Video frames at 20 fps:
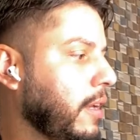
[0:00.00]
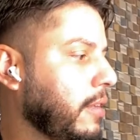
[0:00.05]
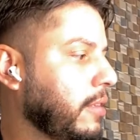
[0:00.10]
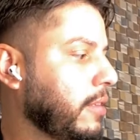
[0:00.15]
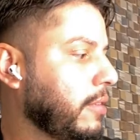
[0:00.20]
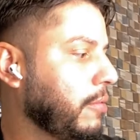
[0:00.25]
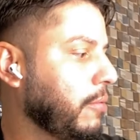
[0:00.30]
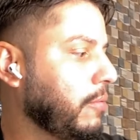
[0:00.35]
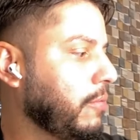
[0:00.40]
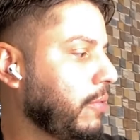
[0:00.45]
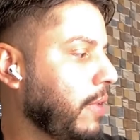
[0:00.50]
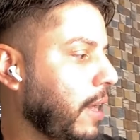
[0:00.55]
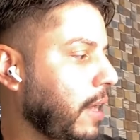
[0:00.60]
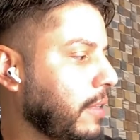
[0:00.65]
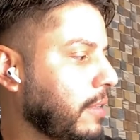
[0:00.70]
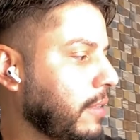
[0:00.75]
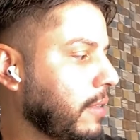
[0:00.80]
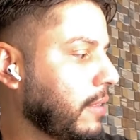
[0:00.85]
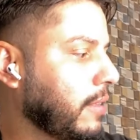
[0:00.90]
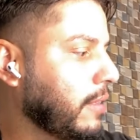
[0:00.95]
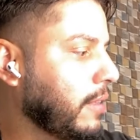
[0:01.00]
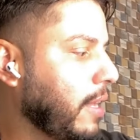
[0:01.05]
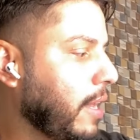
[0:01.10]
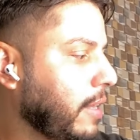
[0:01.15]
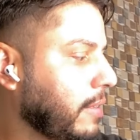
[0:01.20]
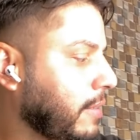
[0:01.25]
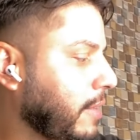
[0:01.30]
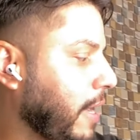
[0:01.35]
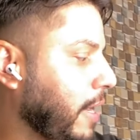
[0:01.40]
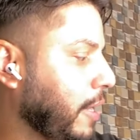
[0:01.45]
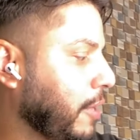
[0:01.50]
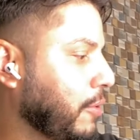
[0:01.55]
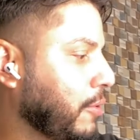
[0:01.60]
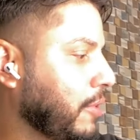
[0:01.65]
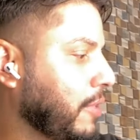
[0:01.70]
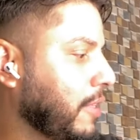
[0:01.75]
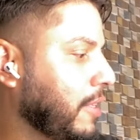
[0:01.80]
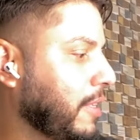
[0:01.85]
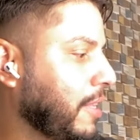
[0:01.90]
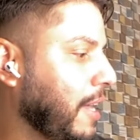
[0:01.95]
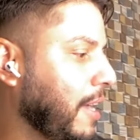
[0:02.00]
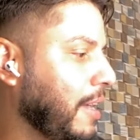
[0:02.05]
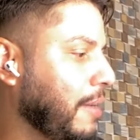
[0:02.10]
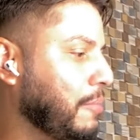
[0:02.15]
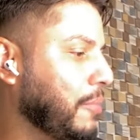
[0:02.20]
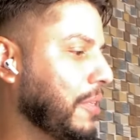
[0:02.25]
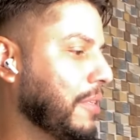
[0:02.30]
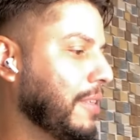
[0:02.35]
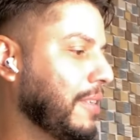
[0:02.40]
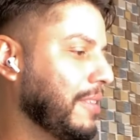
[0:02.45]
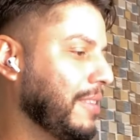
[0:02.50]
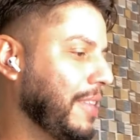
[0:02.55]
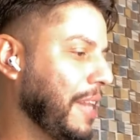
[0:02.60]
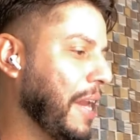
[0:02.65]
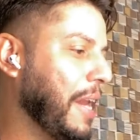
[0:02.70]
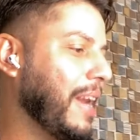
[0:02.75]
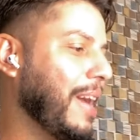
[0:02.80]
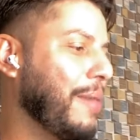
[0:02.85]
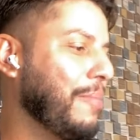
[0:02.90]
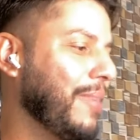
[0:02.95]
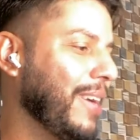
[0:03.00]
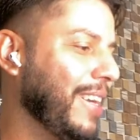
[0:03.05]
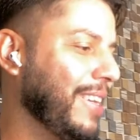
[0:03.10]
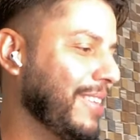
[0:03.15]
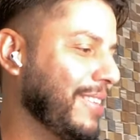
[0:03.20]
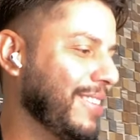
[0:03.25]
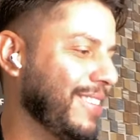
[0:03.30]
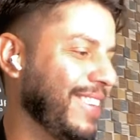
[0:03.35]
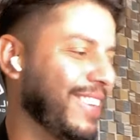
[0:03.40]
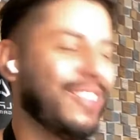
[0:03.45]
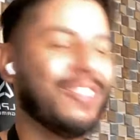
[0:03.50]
Vocês vão me falar se tá saindo ou se tá, precisa treinar mais.